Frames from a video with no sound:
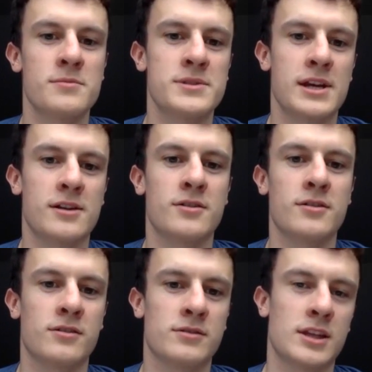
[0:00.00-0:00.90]
obstacles
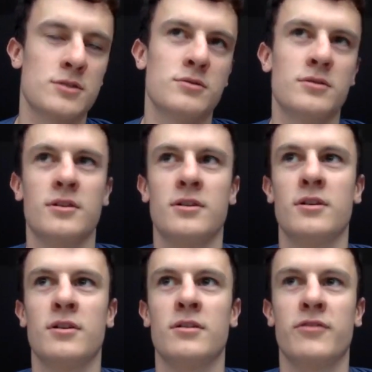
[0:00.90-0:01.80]
que tu as dû,
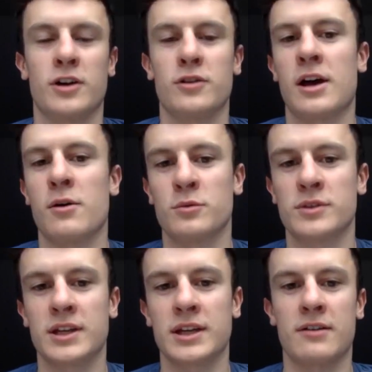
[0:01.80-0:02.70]
enfin que tu as
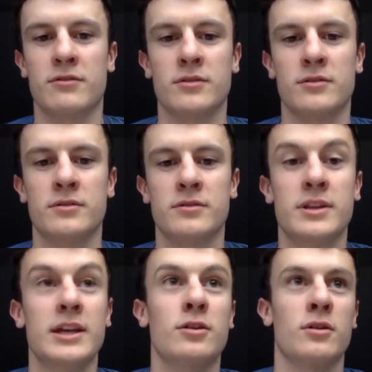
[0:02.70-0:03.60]
rencontré avant
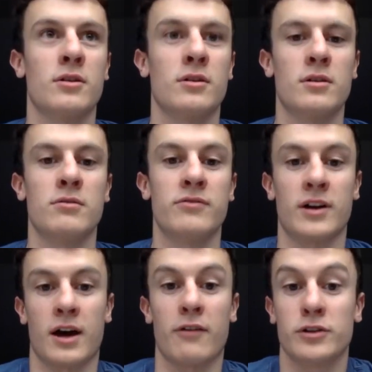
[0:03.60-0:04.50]
d'être,
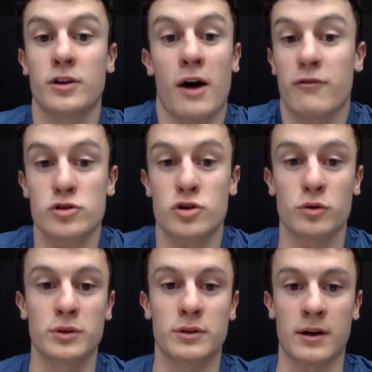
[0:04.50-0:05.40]
enfin avant, avant
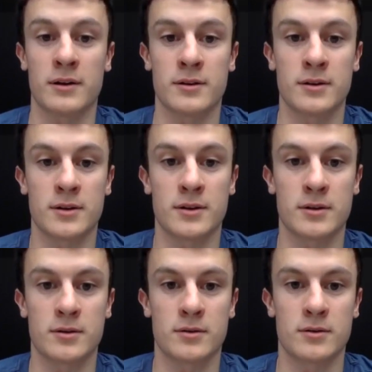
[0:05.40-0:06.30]
aujourd'hui quoi
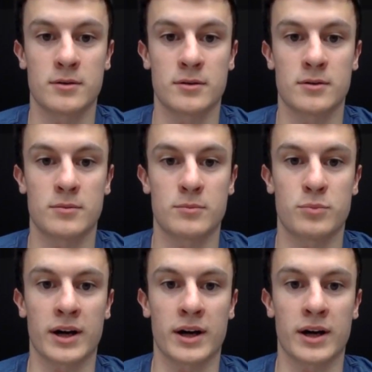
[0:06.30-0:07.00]
pour